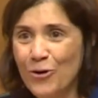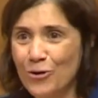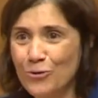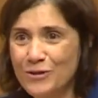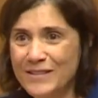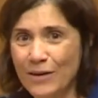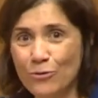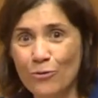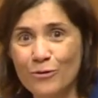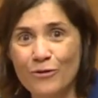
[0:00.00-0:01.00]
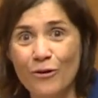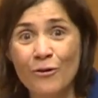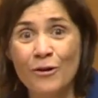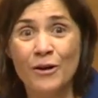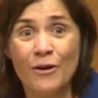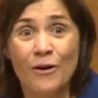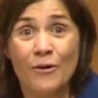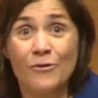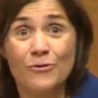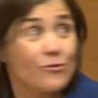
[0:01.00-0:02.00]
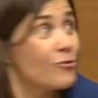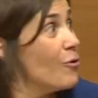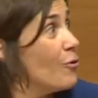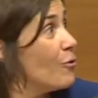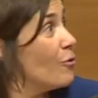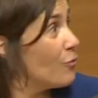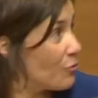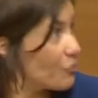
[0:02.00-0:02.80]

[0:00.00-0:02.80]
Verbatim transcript: que nous tiendrons le temps. Je